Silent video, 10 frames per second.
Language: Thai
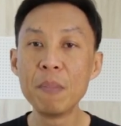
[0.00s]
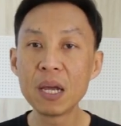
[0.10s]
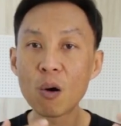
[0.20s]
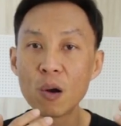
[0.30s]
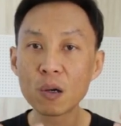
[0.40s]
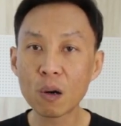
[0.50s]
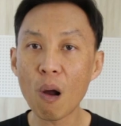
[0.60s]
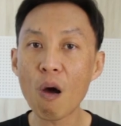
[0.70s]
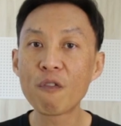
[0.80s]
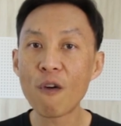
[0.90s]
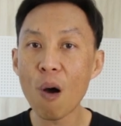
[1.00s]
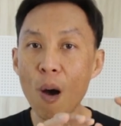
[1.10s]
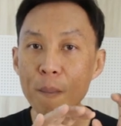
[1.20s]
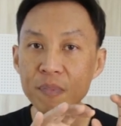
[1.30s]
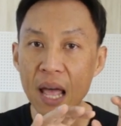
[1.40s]
มีคนกรอกฟอ
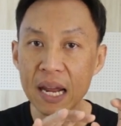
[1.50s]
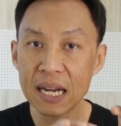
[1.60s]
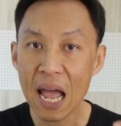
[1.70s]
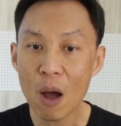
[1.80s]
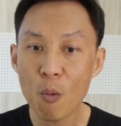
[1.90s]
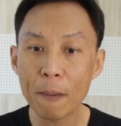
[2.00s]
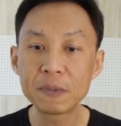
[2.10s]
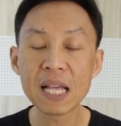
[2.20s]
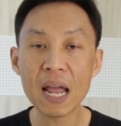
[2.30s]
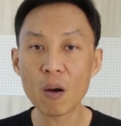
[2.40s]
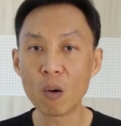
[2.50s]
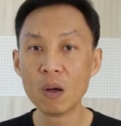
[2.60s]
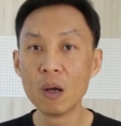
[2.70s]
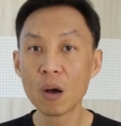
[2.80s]
ร์มในหน้าเว็บไซต์ของ